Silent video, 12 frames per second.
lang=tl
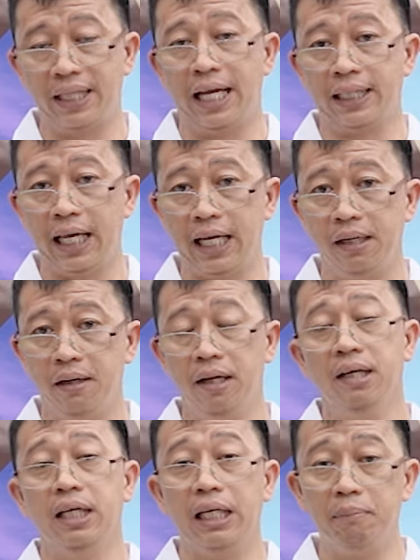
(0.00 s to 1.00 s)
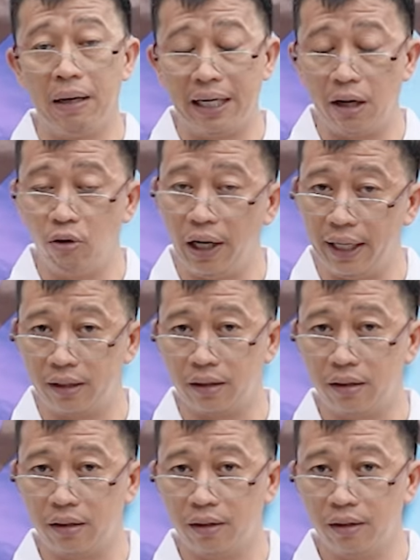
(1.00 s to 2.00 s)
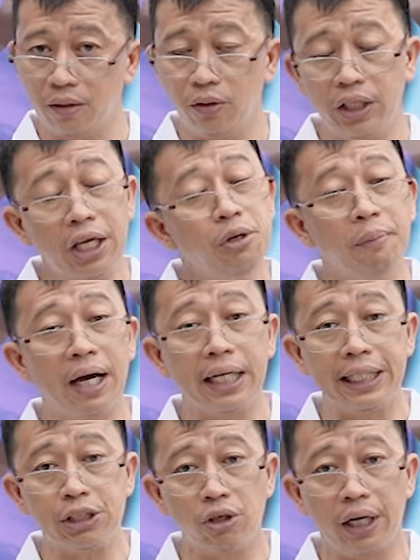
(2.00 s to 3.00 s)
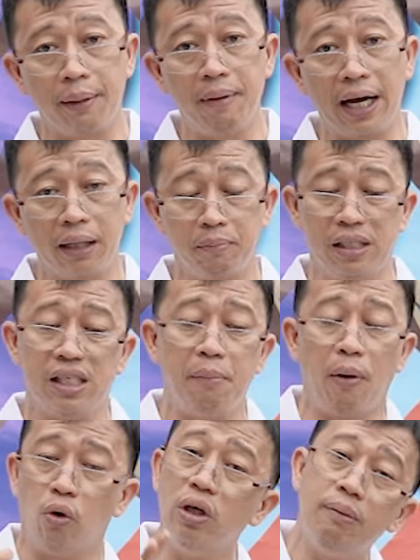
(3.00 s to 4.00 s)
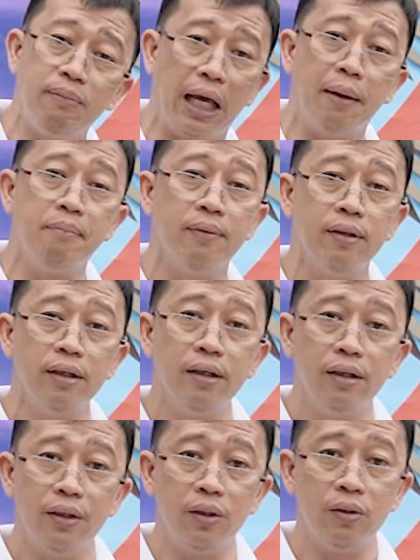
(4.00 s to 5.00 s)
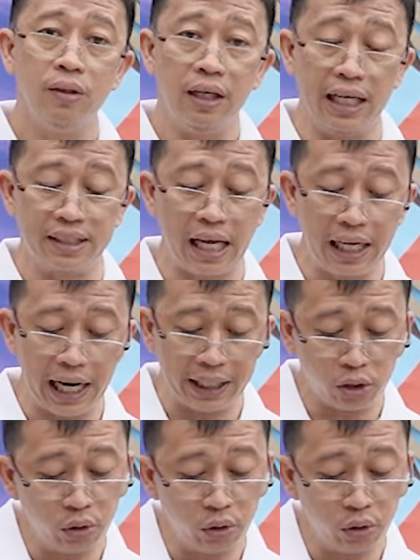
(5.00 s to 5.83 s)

natin, iba na ulit. No? Yan yung mga reason eh, bakit minsan makulimlim, no? less sunlight,